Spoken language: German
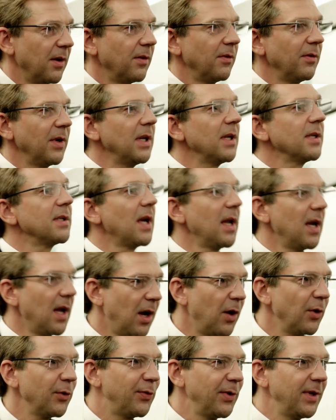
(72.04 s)
Wenn das einer
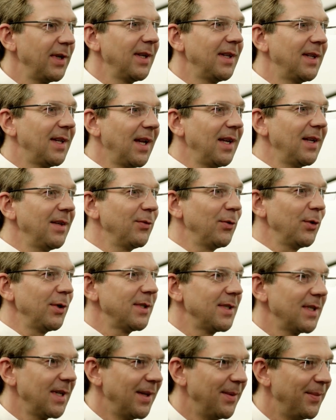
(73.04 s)
rausfindet, dann
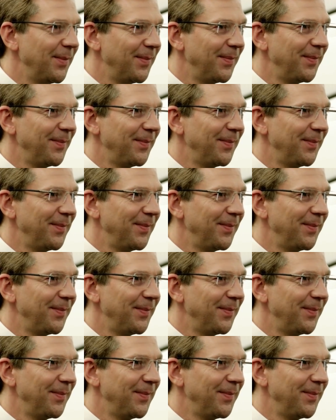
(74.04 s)
wohl Sie.